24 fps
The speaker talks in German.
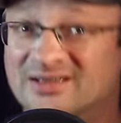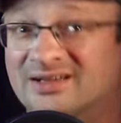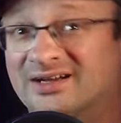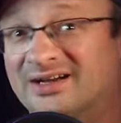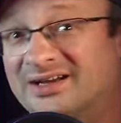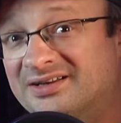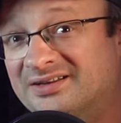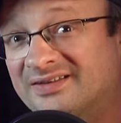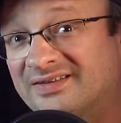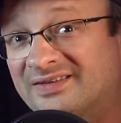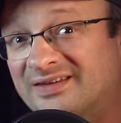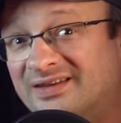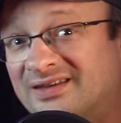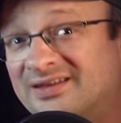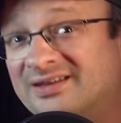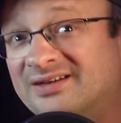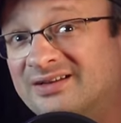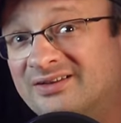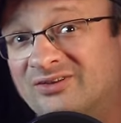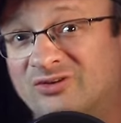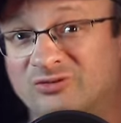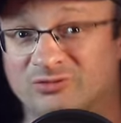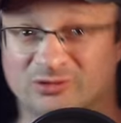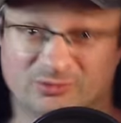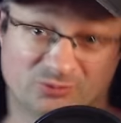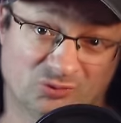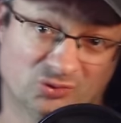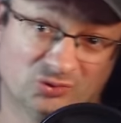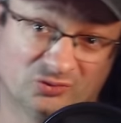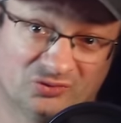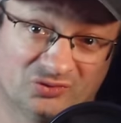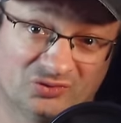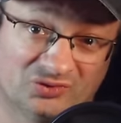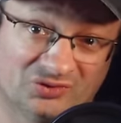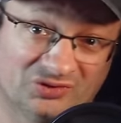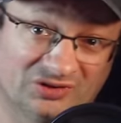einer
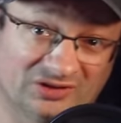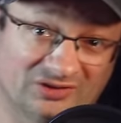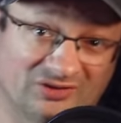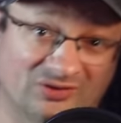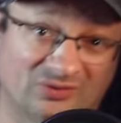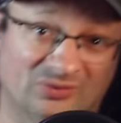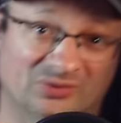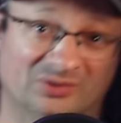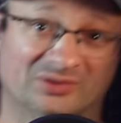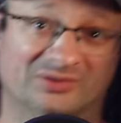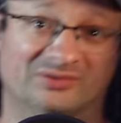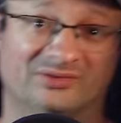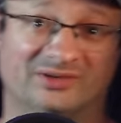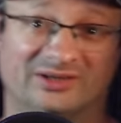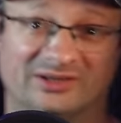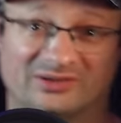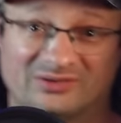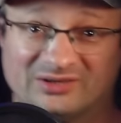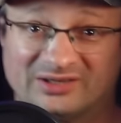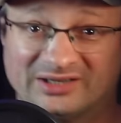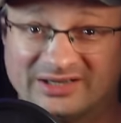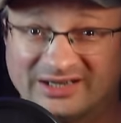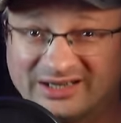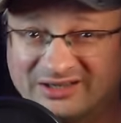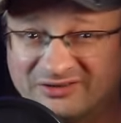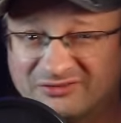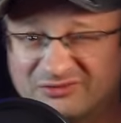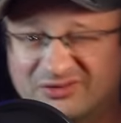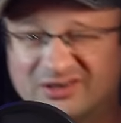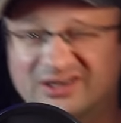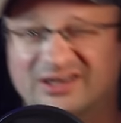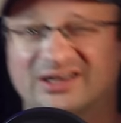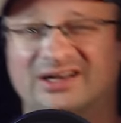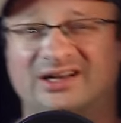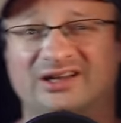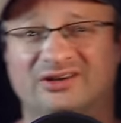Sicherheitsüberprüfung unterzogen werden? Und die
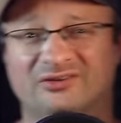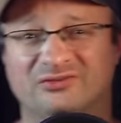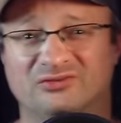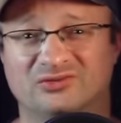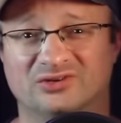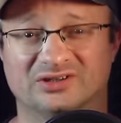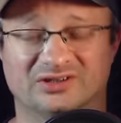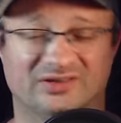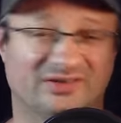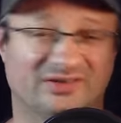einfache Antwort